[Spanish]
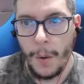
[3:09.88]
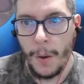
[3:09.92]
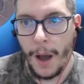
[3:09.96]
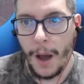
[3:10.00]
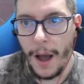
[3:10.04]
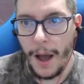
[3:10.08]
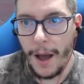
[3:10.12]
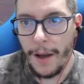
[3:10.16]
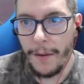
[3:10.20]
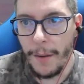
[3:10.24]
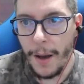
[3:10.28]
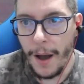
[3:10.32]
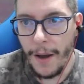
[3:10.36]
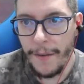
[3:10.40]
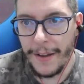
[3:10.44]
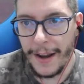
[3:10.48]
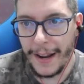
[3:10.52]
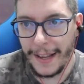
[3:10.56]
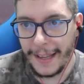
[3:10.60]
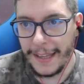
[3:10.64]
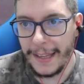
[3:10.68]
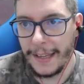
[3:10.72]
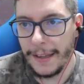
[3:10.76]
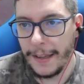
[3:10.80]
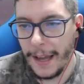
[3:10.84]
Vamos a ver
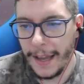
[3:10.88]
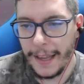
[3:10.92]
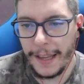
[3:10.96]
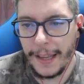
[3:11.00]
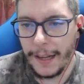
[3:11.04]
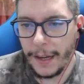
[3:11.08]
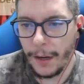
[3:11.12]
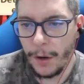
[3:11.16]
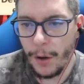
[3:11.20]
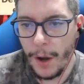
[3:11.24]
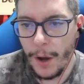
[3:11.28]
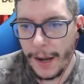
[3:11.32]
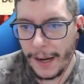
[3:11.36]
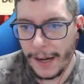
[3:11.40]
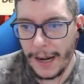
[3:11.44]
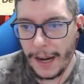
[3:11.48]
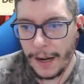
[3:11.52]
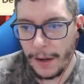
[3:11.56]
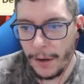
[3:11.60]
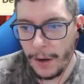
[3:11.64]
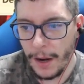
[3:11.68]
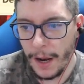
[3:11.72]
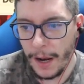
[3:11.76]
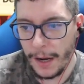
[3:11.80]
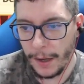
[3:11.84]
aquí. Hay que recogerlas,
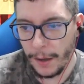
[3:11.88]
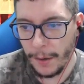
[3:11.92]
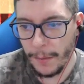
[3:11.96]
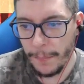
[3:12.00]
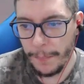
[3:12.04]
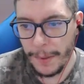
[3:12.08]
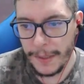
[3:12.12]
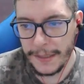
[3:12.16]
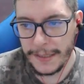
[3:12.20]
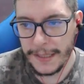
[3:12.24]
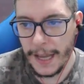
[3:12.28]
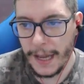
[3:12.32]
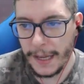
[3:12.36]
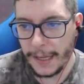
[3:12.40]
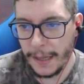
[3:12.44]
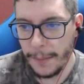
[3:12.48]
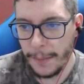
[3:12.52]
¿no? Las recompensas aquí